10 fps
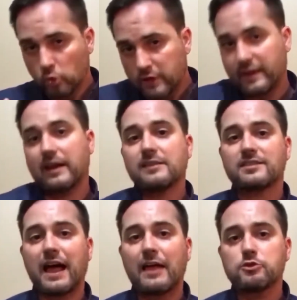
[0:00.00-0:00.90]
Tu que está
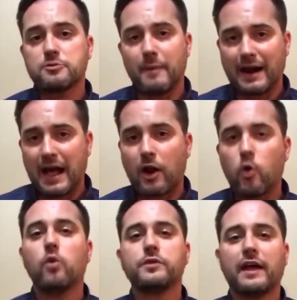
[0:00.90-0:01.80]
cansado de pagar a
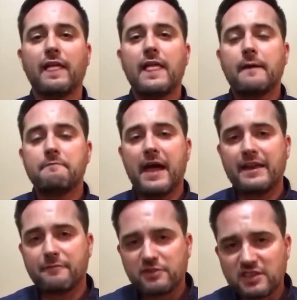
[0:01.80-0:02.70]
conta da
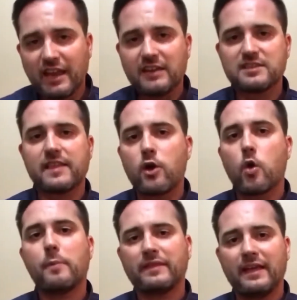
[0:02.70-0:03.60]
ineficiência e da
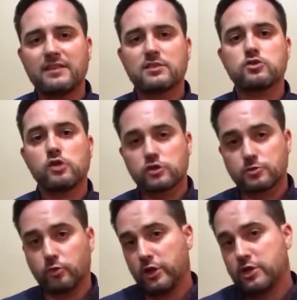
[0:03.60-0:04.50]
incompetência dos
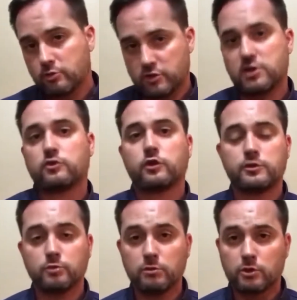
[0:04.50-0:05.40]
nossos políticos e
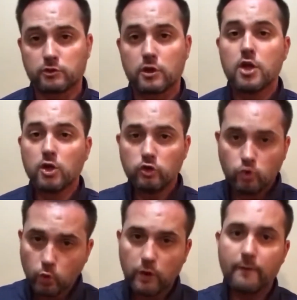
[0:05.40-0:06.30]
gestores públicos,
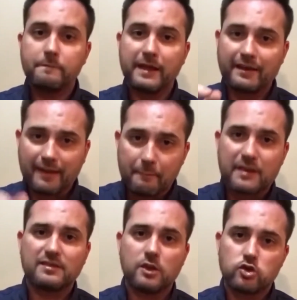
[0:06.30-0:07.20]
tu tem que estar tá
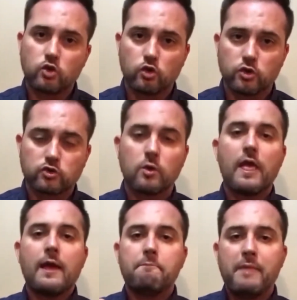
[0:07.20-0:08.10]
presente conosco
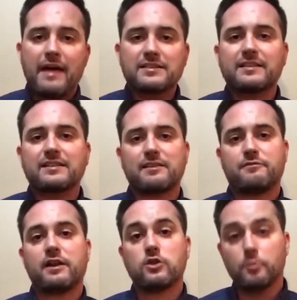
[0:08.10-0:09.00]
nessa
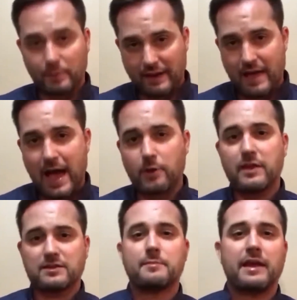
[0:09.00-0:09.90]
terça-feira no plenário
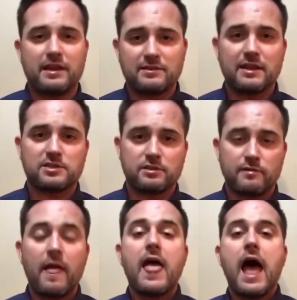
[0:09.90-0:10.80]
da Assembleia
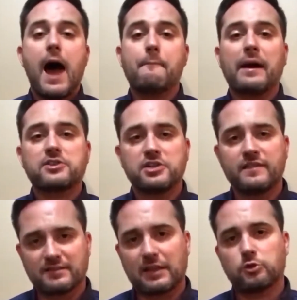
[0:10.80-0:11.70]
Legislativa a
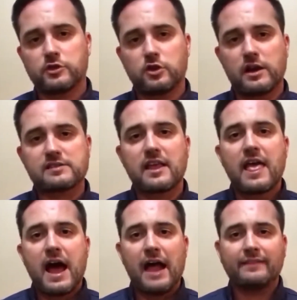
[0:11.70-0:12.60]
partir das 14 horas.
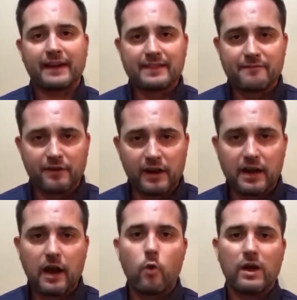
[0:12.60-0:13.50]
A entrada é
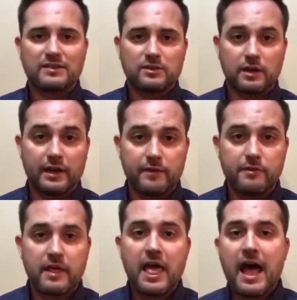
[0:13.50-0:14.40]
franca, o acesso é
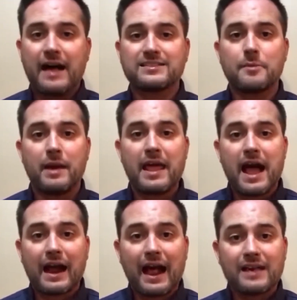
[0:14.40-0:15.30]
livre, a
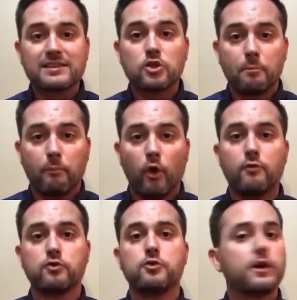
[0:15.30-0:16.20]
Assembleia é a casa do
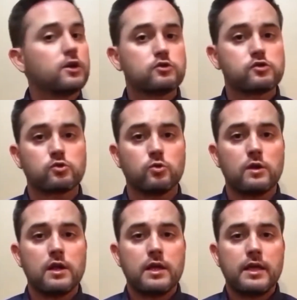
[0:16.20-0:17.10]
povo do Rio Grande do
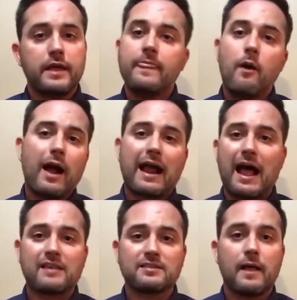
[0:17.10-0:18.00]
Sul e não a
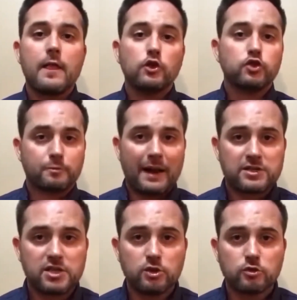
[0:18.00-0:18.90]
casa dos
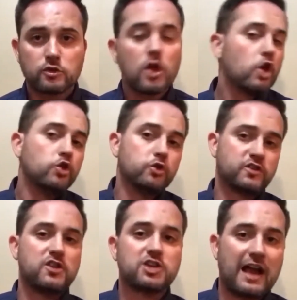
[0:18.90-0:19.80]
partidos,
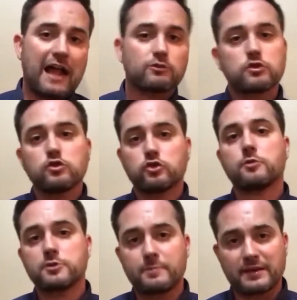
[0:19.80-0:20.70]
dos sindicatos e dos
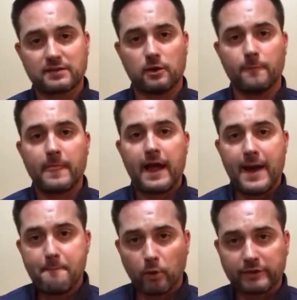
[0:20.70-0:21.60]
grupos de pressão.
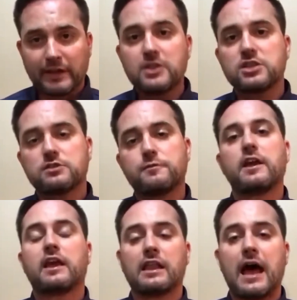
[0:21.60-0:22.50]
É importante que isso
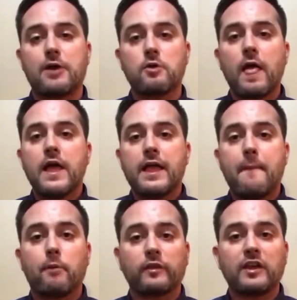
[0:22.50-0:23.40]
fique claro,
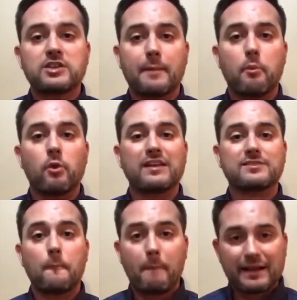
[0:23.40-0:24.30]
é importante que a
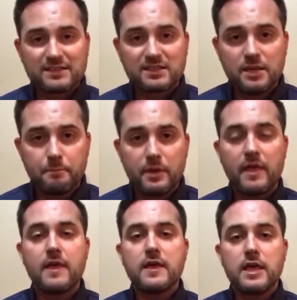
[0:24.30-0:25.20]
população
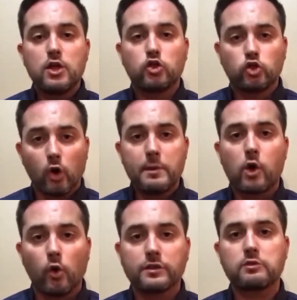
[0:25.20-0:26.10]
participe e
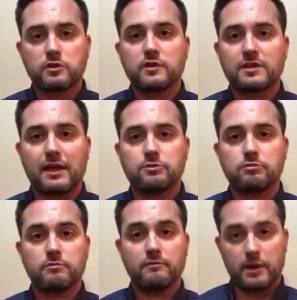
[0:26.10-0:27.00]
tome conta do seu
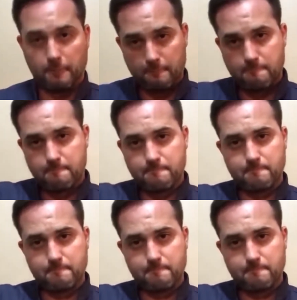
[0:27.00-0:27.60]
Estado. Valeu!